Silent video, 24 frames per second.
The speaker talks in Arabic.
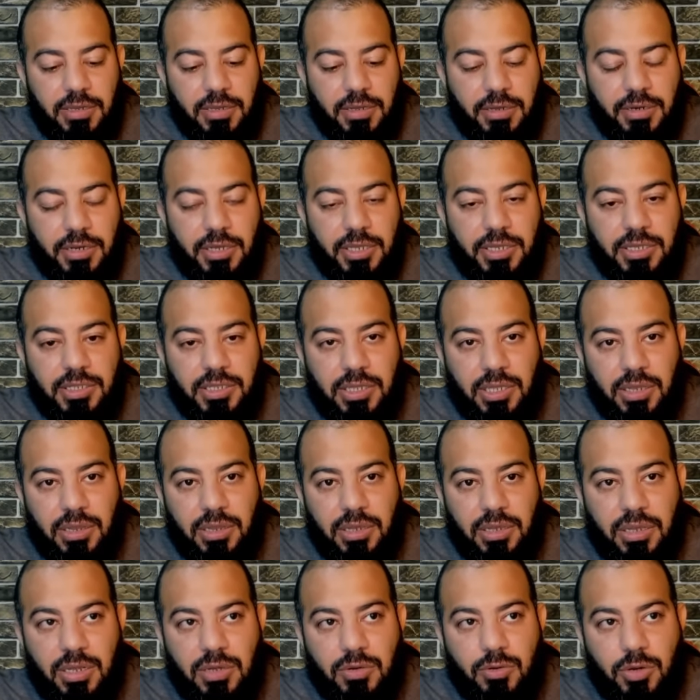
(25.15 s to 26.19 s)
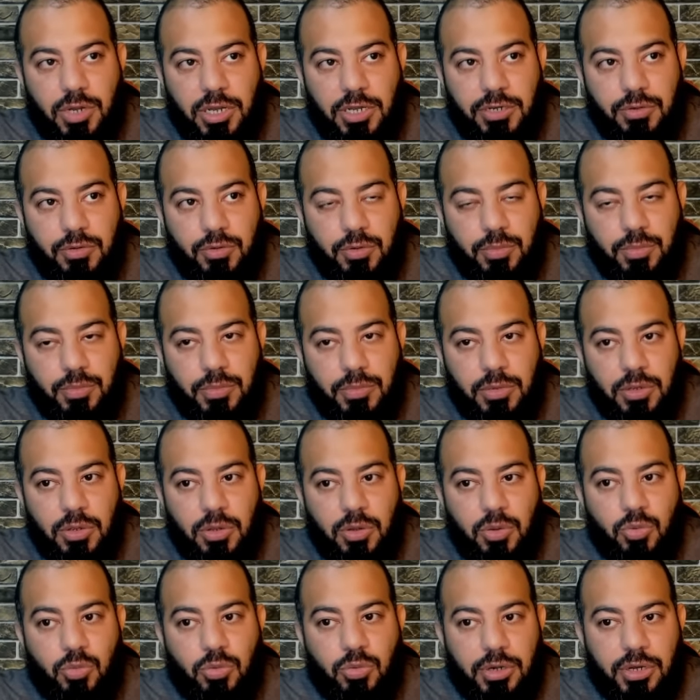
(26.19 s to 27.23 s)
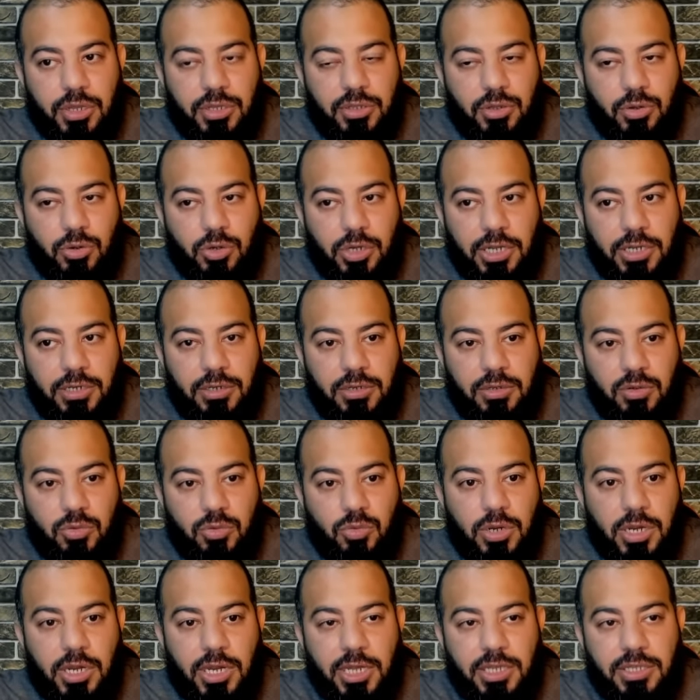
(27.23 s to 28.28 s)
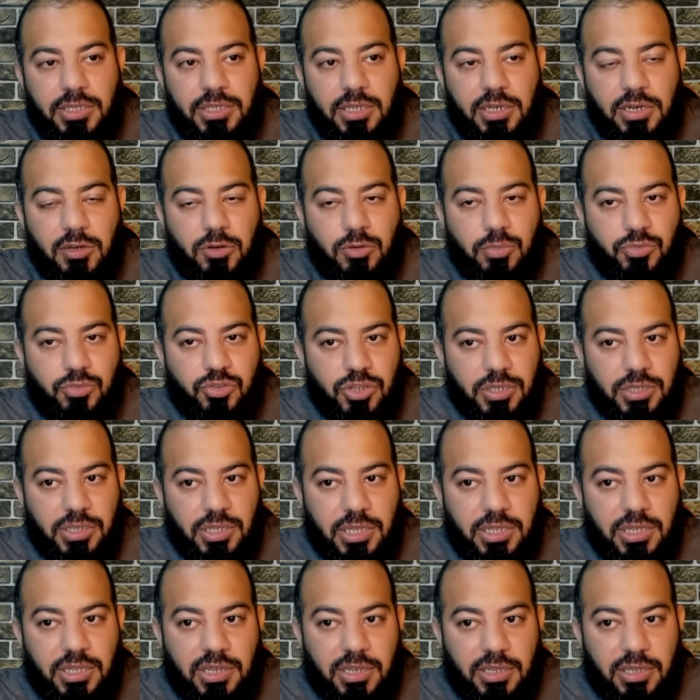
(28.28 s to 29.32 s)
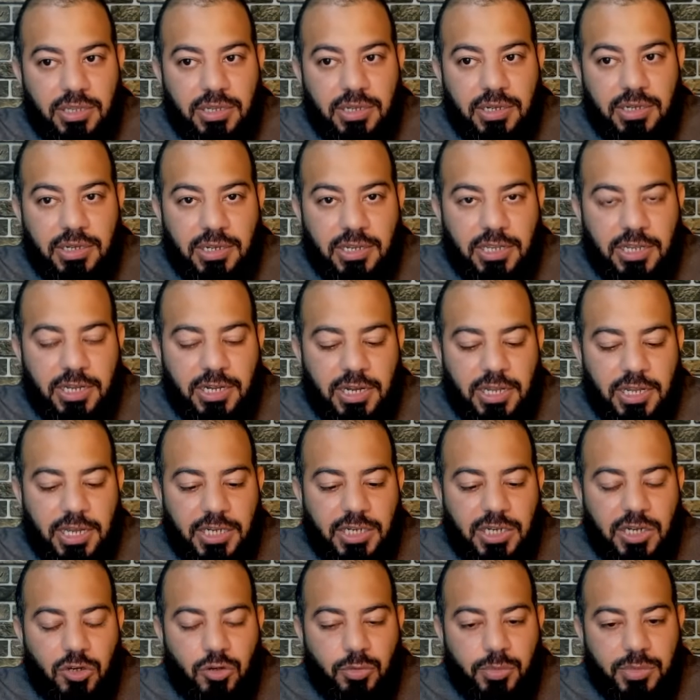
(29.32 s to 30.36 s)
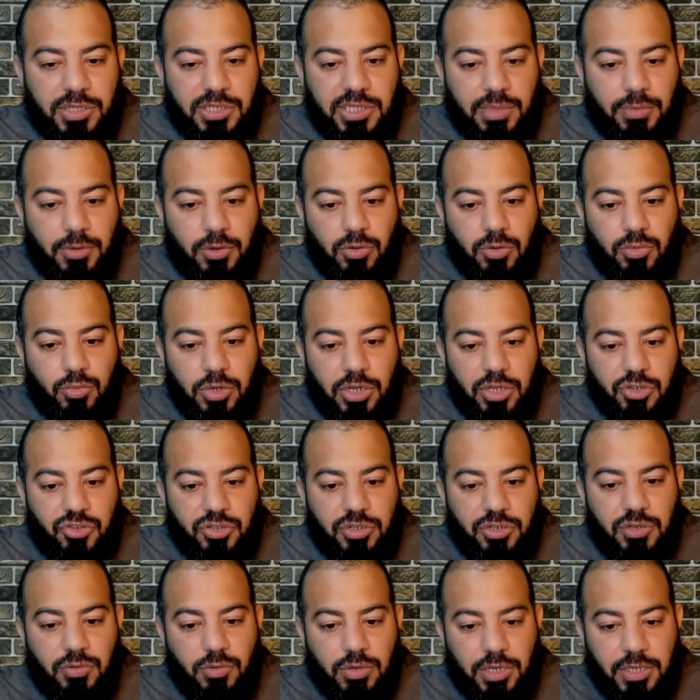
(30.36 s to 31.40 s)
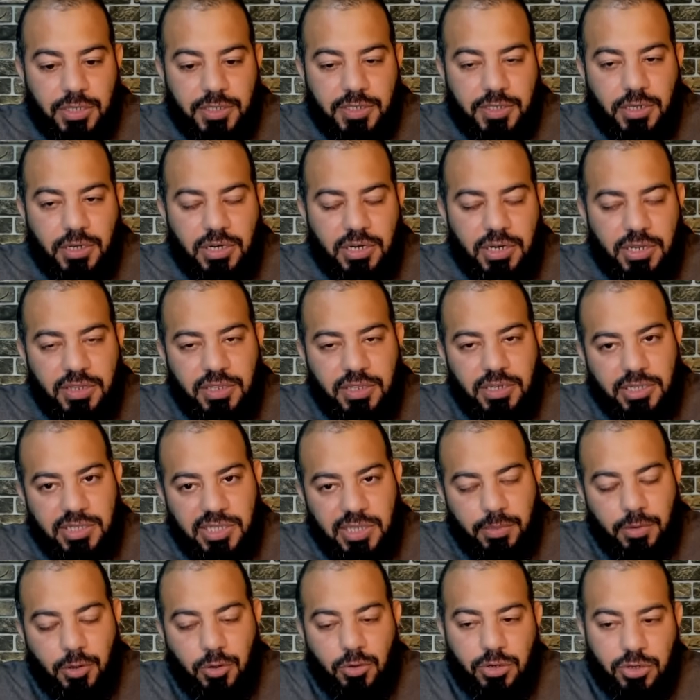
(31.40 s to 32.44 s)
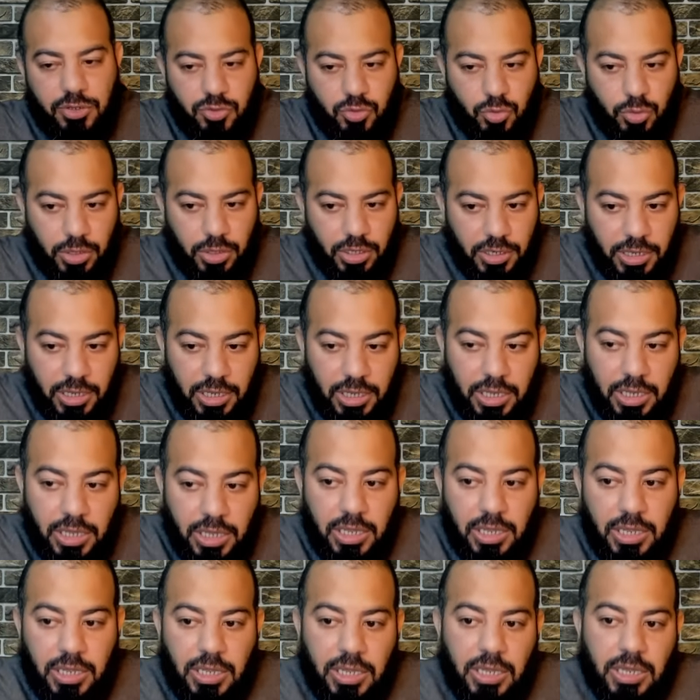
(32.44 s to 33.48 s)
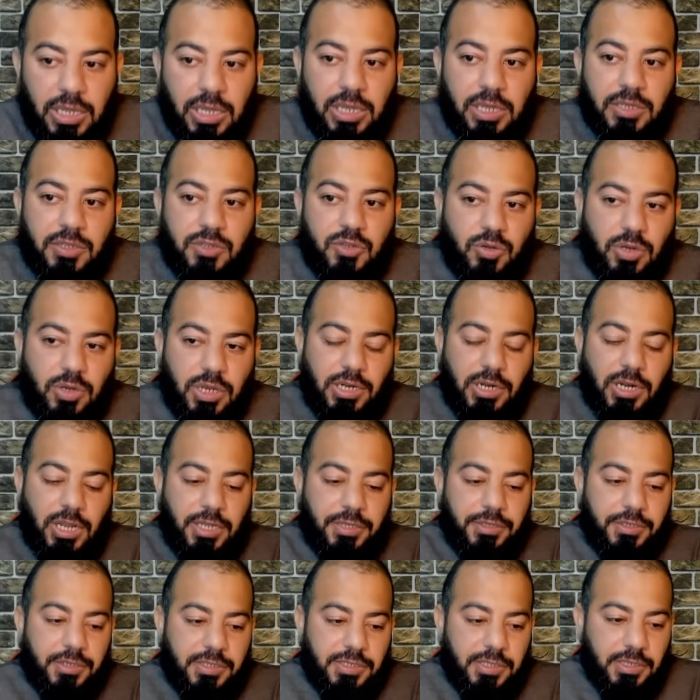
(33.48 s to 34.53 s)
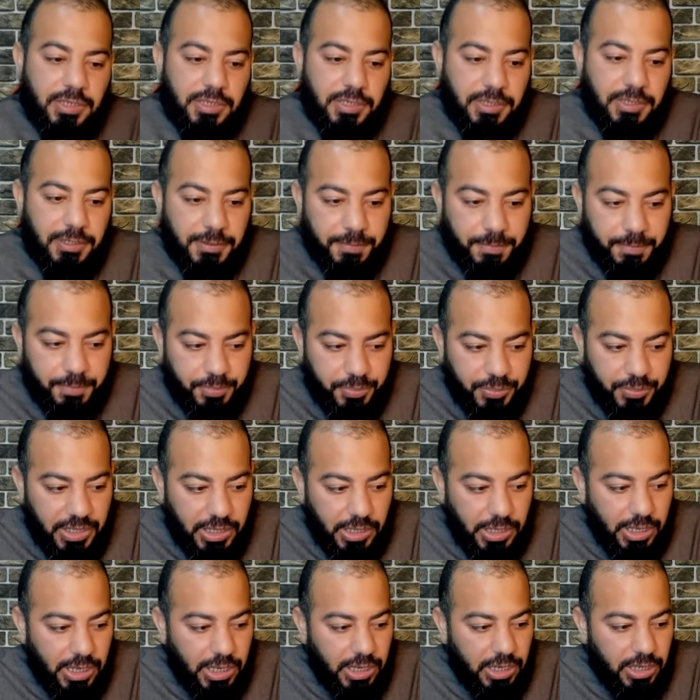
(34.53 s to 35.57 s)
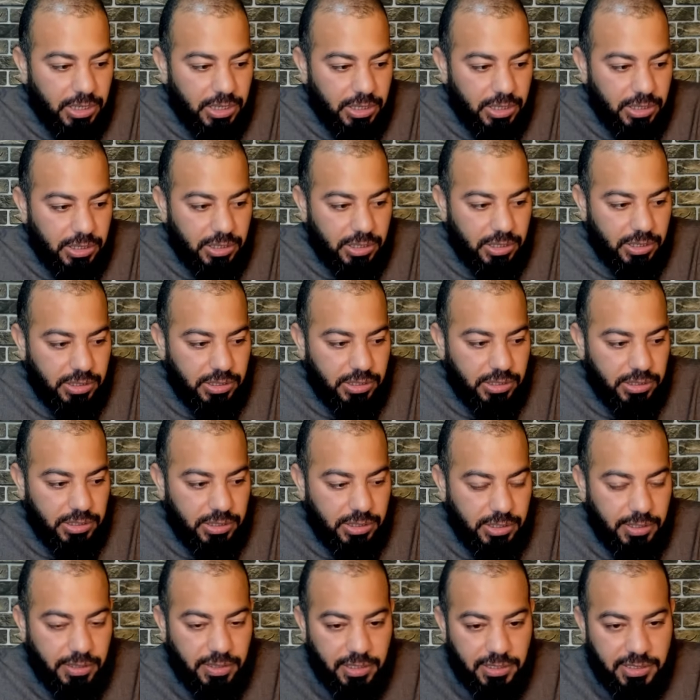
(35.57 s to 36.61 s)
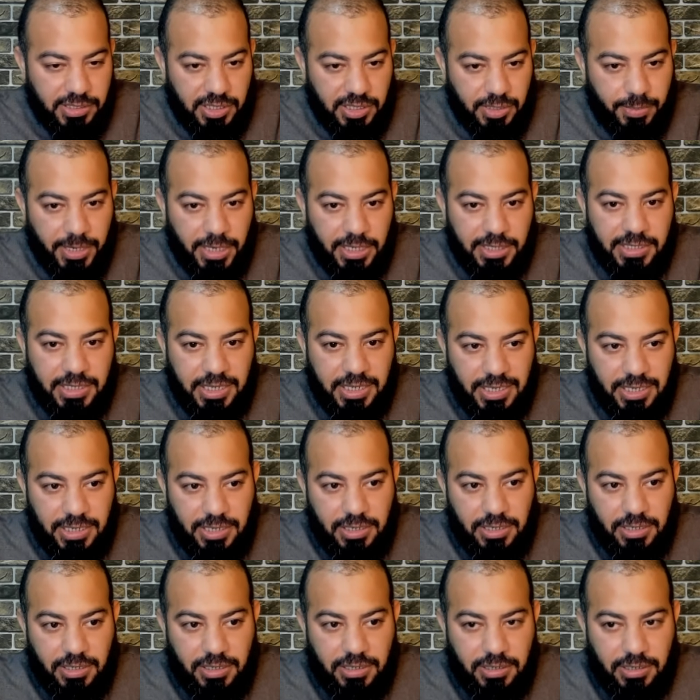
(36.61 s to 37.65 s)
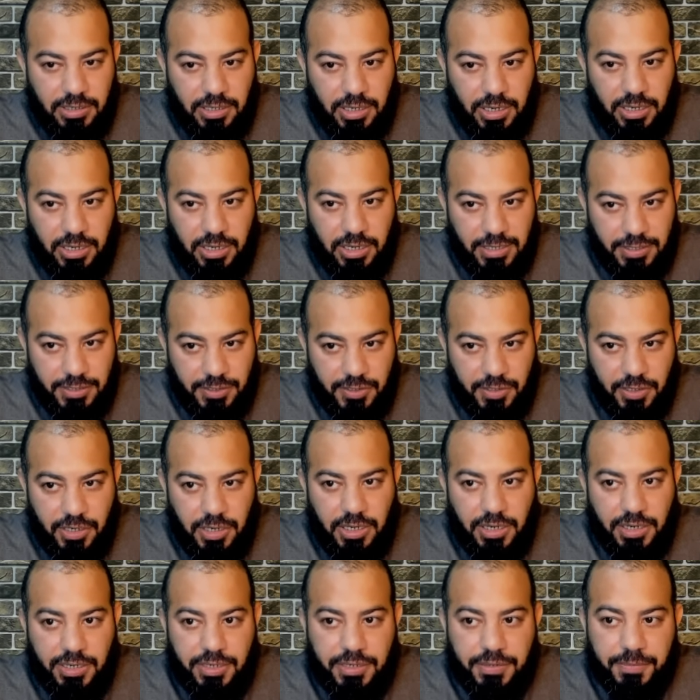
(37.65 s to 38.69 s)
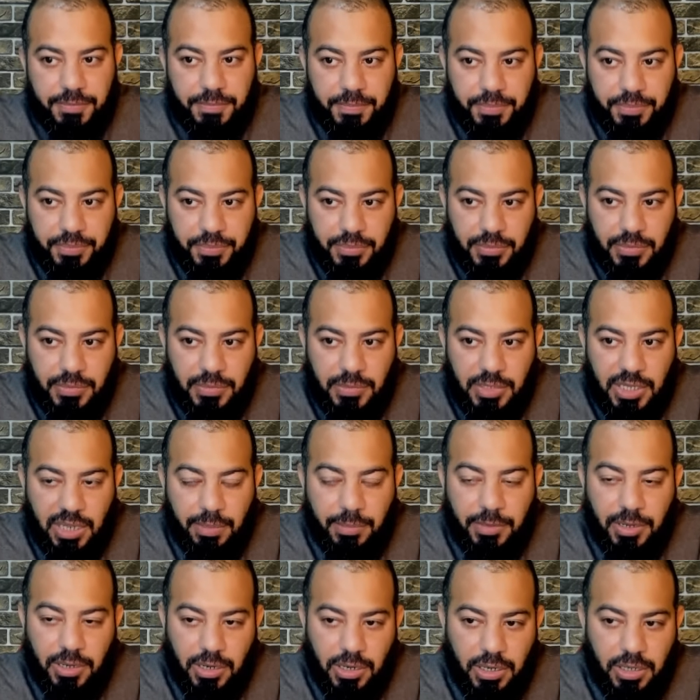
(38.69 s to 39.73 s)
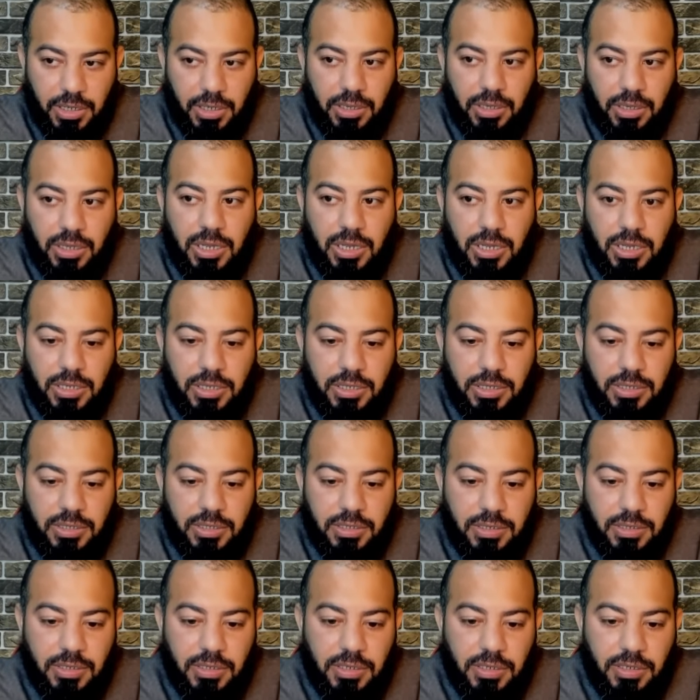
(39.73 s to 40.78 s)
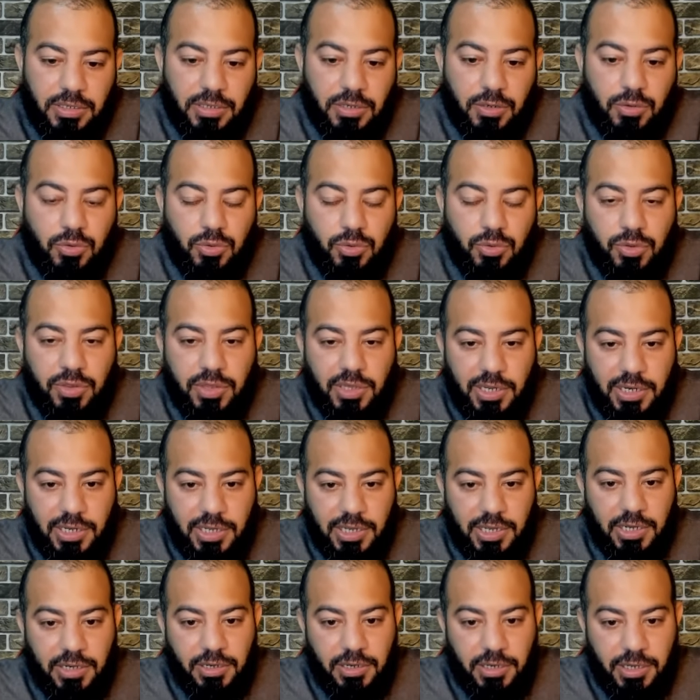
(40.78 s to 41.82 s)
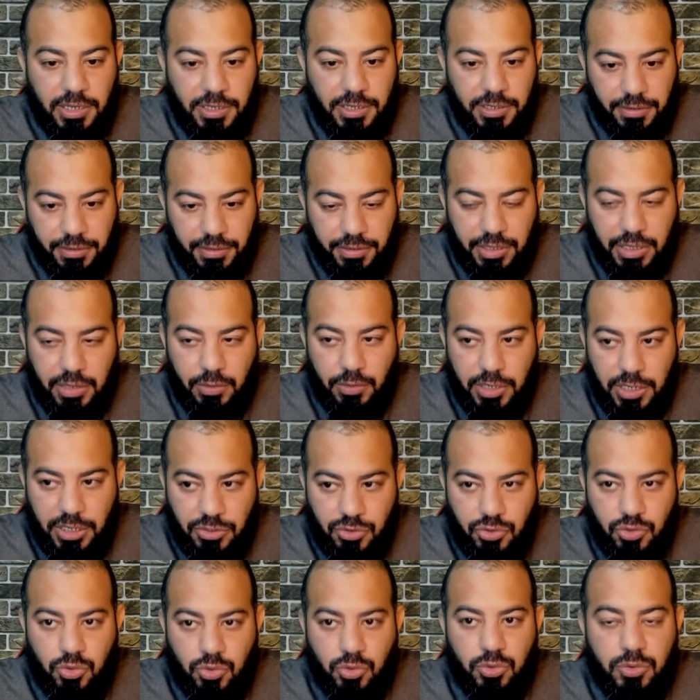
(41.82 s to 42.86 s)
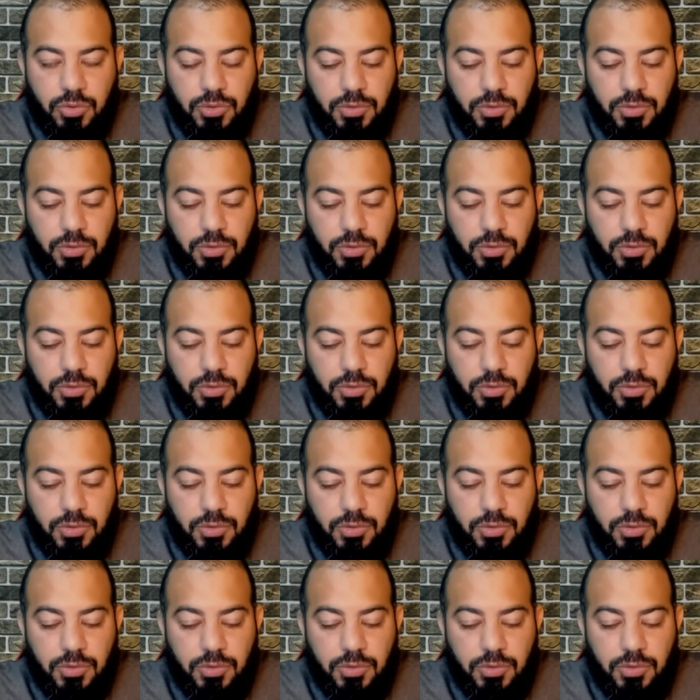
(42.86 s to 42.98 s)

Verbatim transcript: رضي الله عنهم ورضوا عنه وأعد لهم جنات ليه؟ لأنهم اتبعوا المهاجرين والأنصار الذين اتبعوا الرسول سؤالي لحضرتك هل إذا اتبعت أنا الأنصار كما قال الله يكون ذلك لله رضا وأنجو